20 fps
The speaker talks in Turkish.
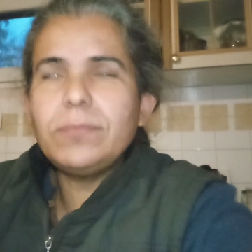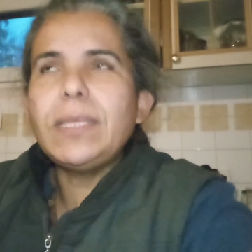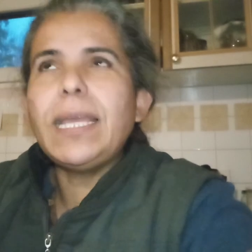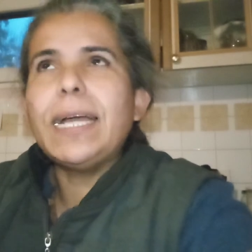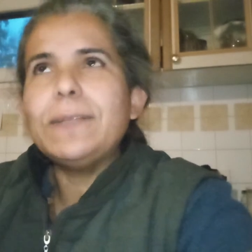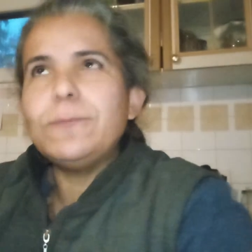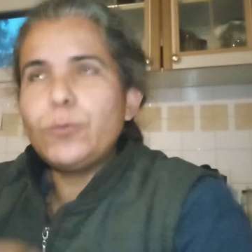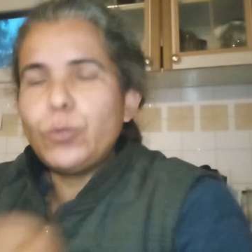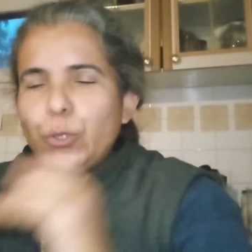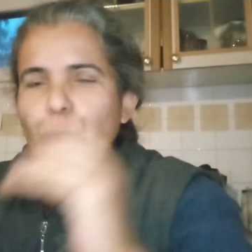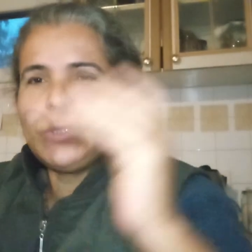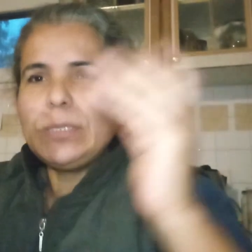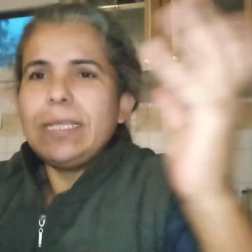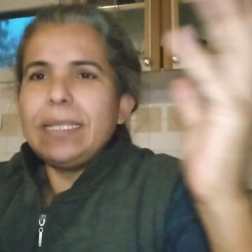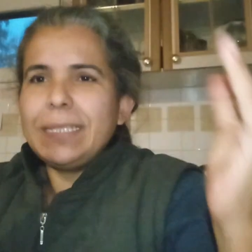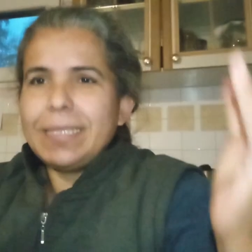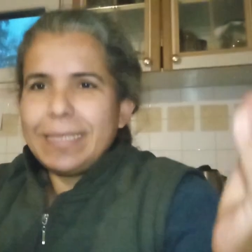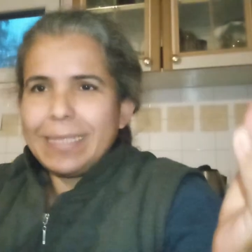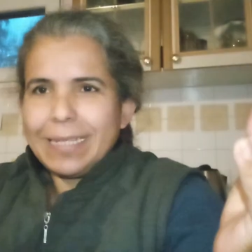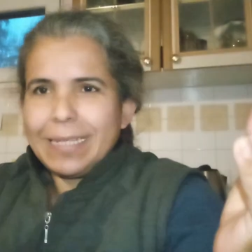yani
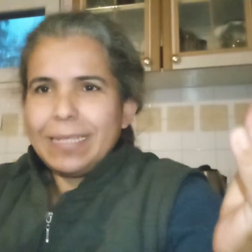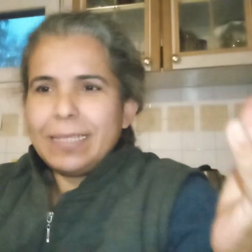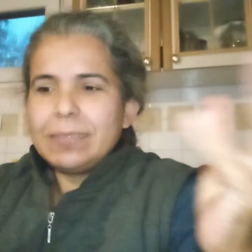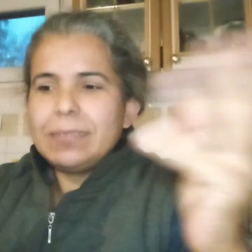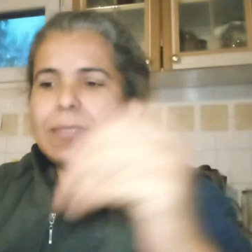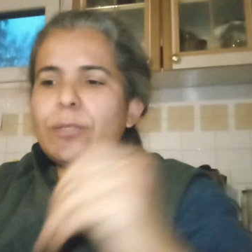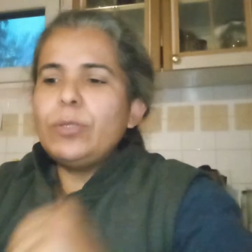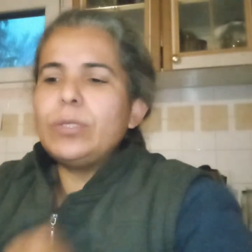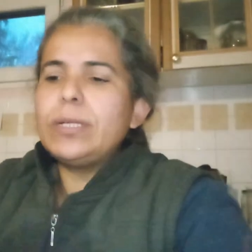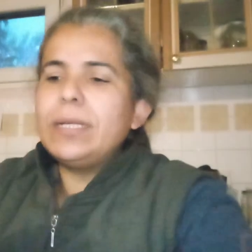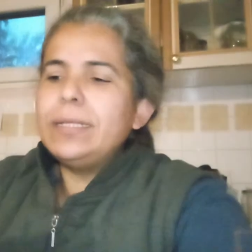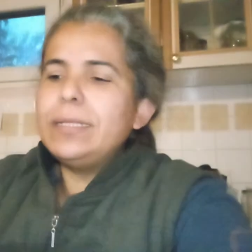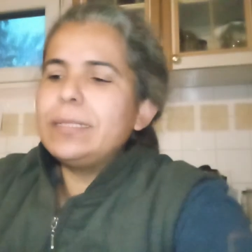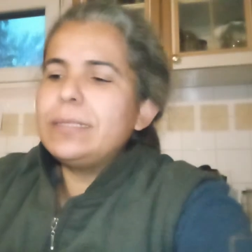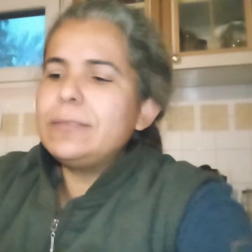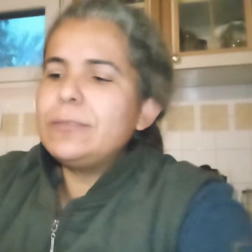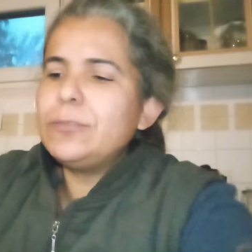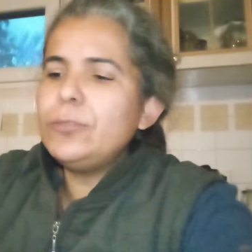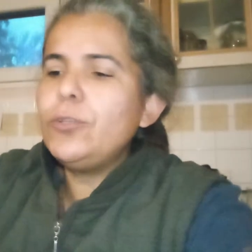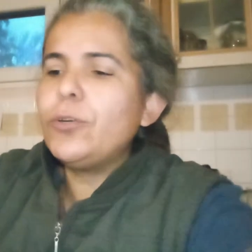Türkiye'nin geleneksel olan
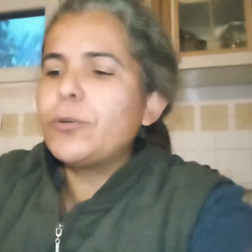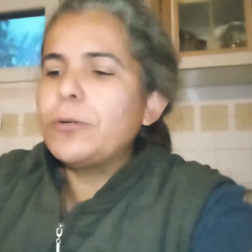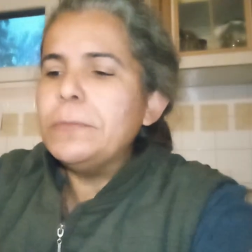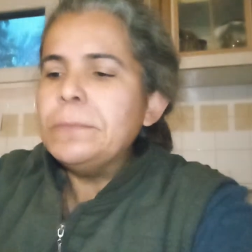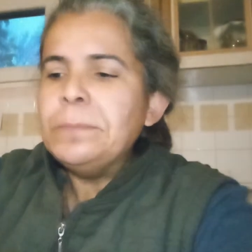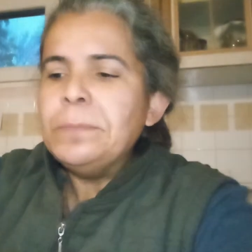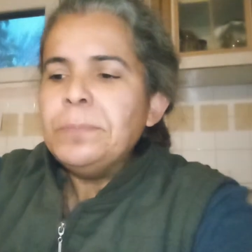rakısı yok.